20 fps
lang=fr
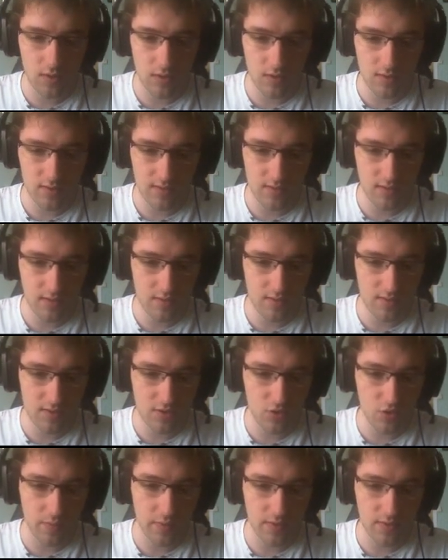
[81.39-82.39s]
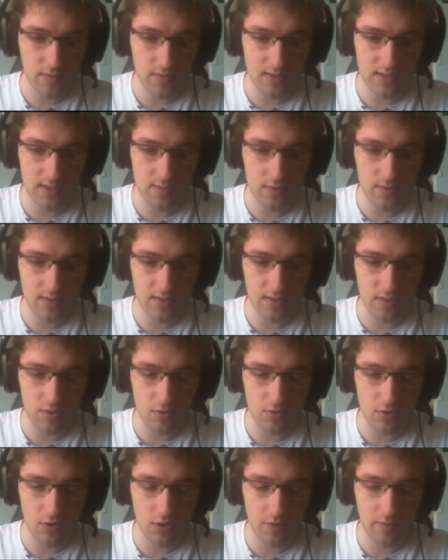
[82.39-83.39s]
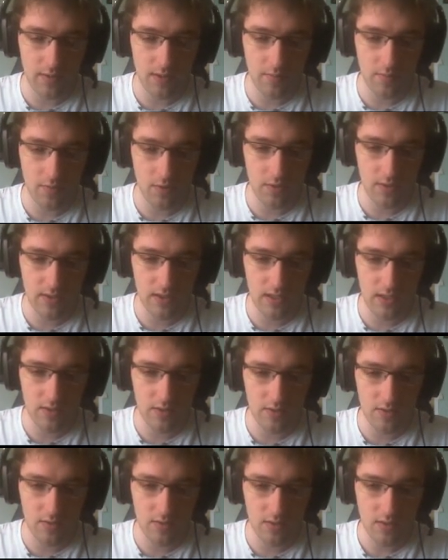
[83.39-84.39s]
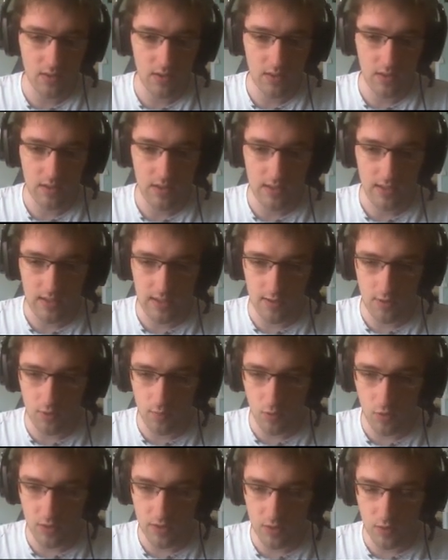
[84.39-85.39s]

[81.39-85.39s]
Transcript: Alors, si je tombe avec ce steamer, c'est-à-dire que normalement, il est, euh, il est de me rendre